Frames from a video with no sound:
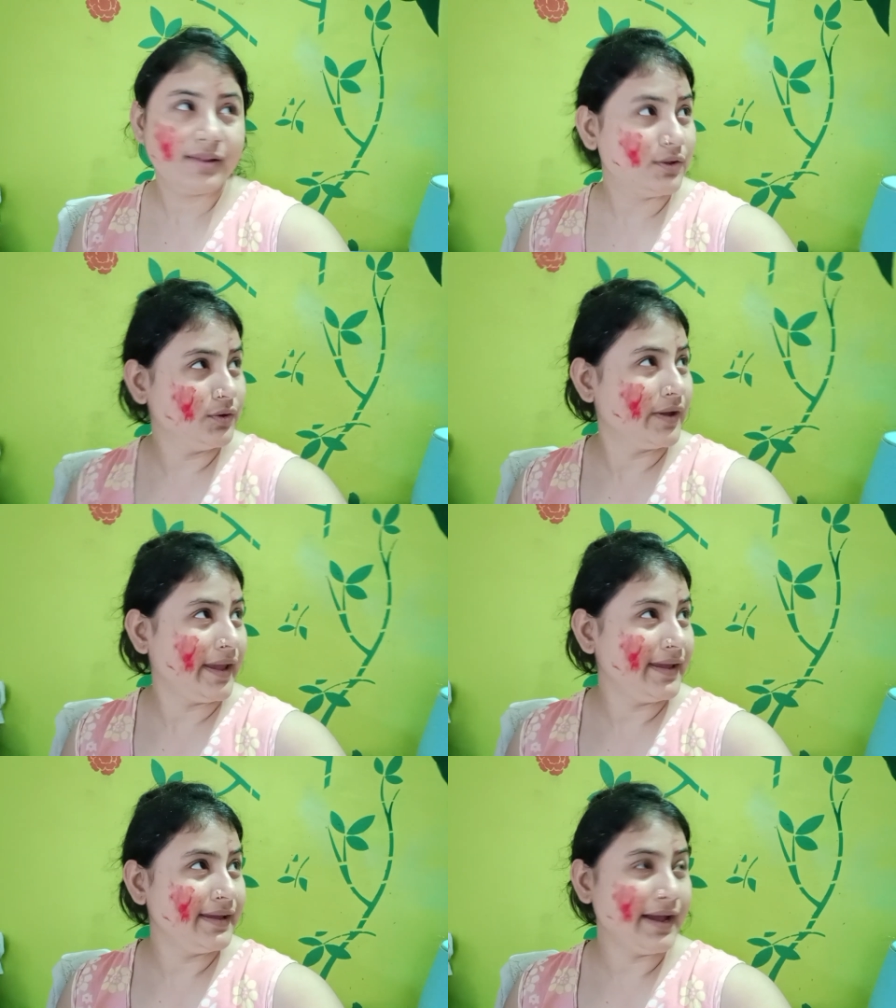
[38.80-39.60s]
তো
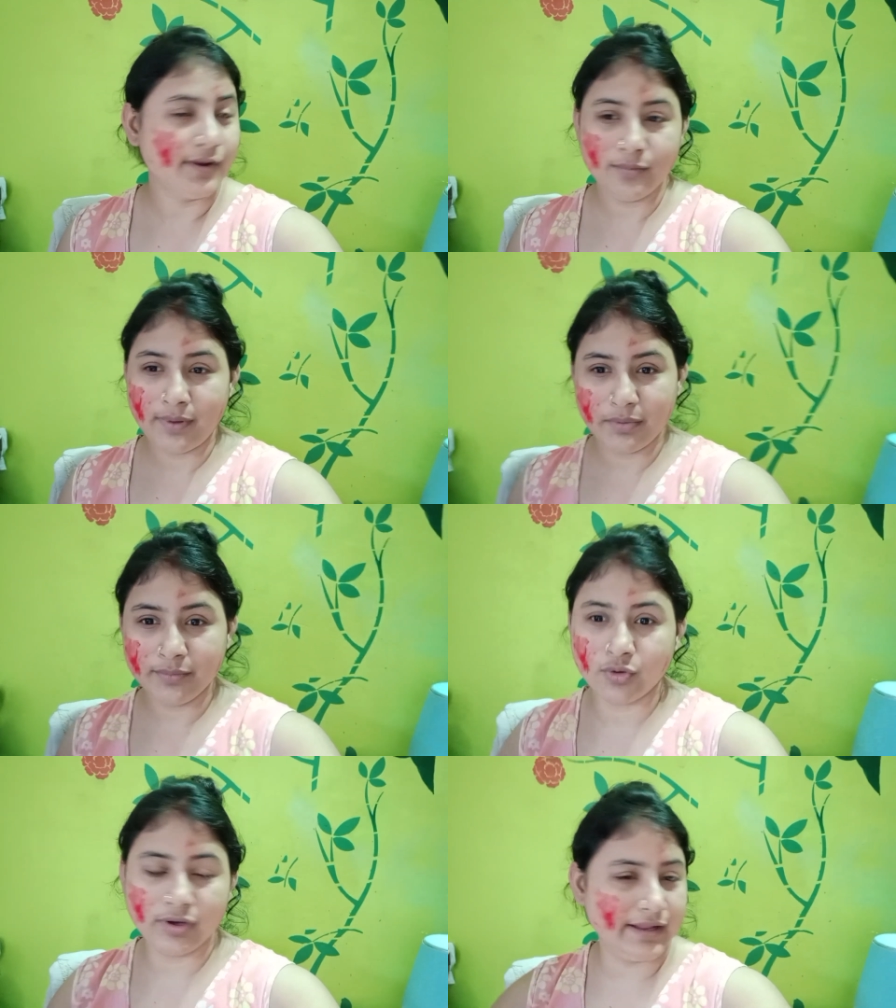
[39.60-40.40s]
এই এখন মামা
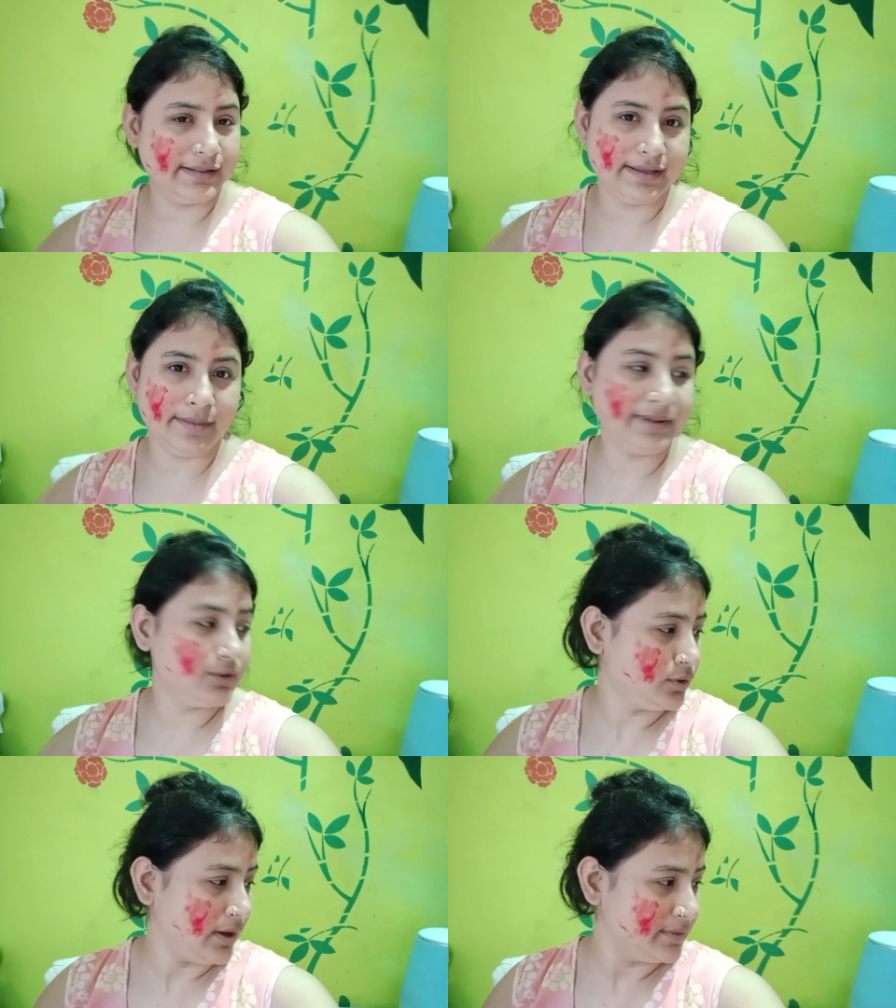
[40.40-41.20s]
দোল খেলতে যাবে
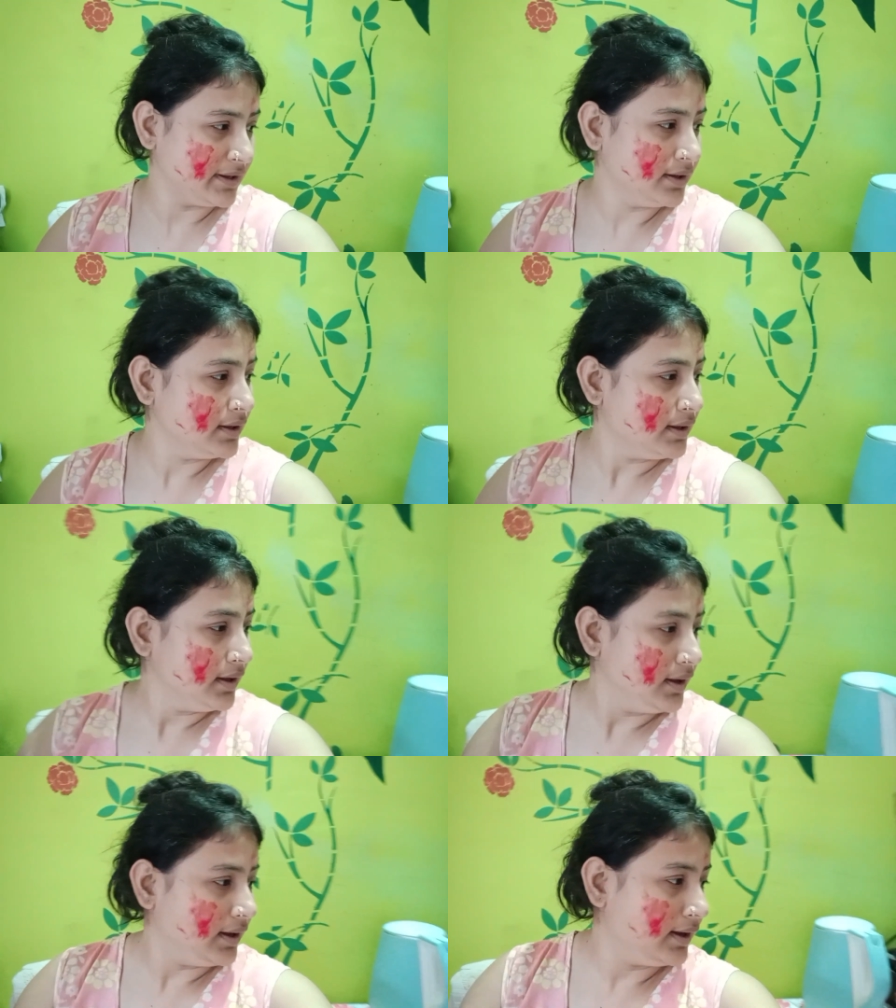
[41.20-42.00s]
তো আমি
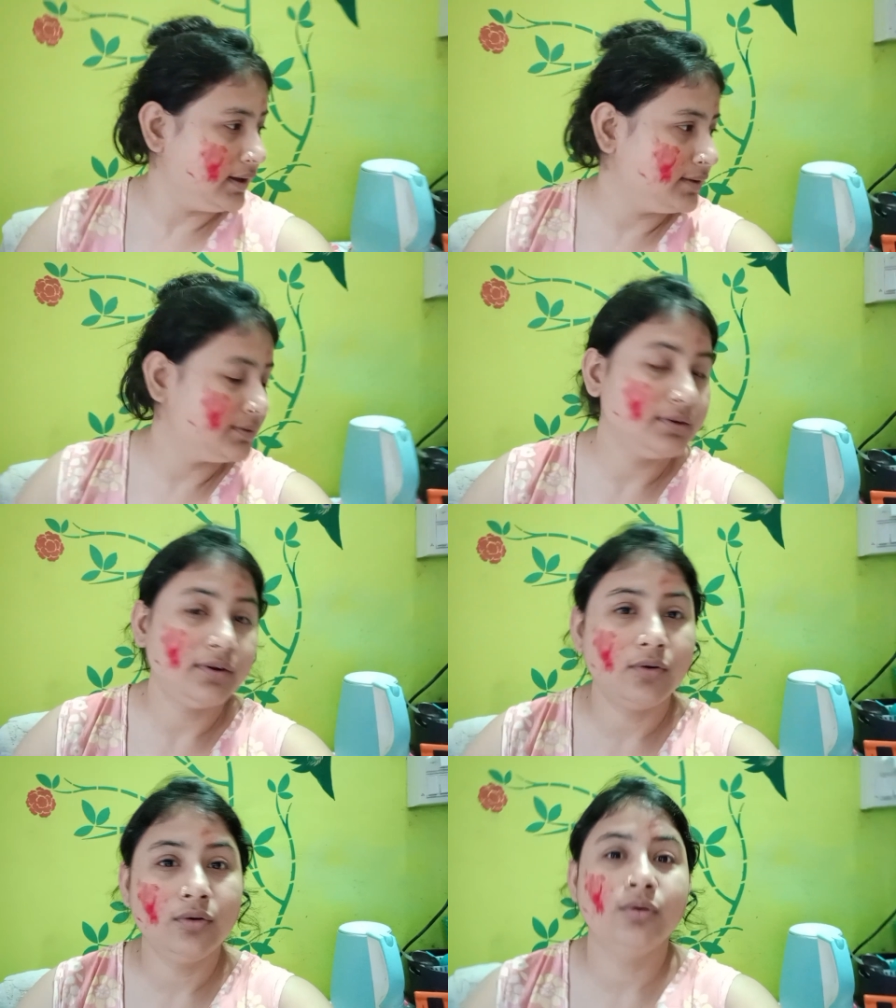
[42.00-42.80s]

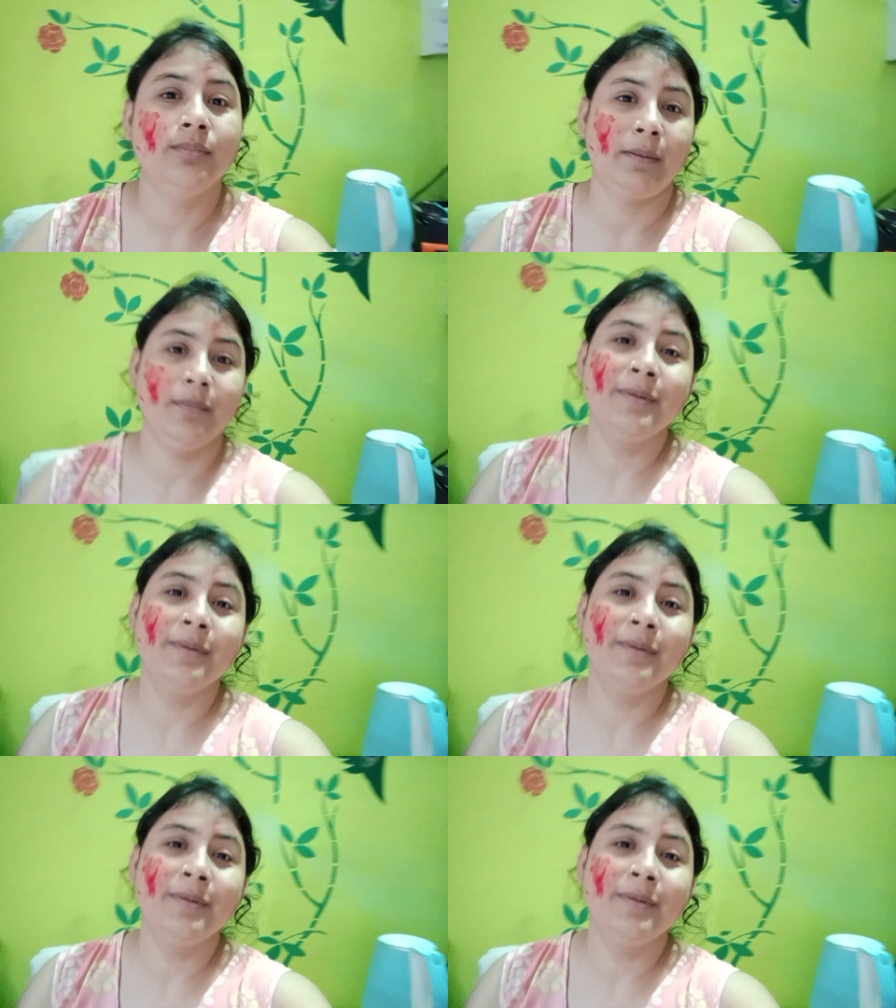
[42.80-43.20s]
ও মামা